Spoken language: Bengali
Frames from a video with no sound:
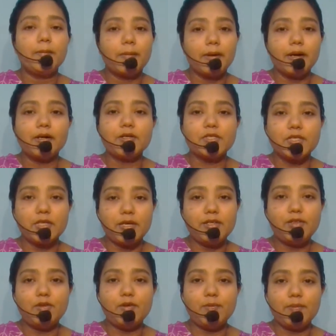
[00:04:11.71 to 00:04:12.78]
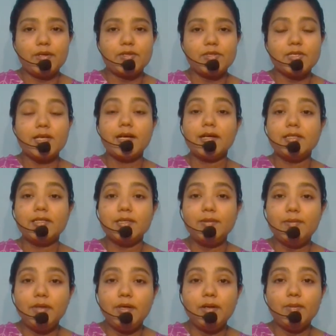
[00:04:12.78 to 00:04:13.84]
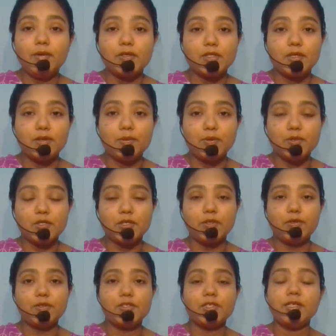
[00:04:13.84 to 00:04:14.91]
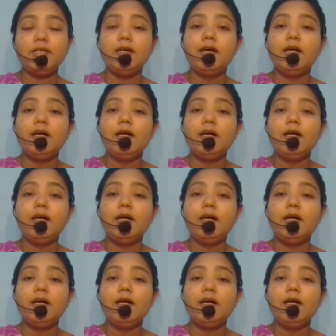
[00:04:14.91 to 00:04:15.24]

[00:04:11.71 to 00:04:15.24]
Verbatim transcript: বাংলা সাহিত্য পেয়েছে কাজী মীর মোশারফ হোসেন হচ্ছেন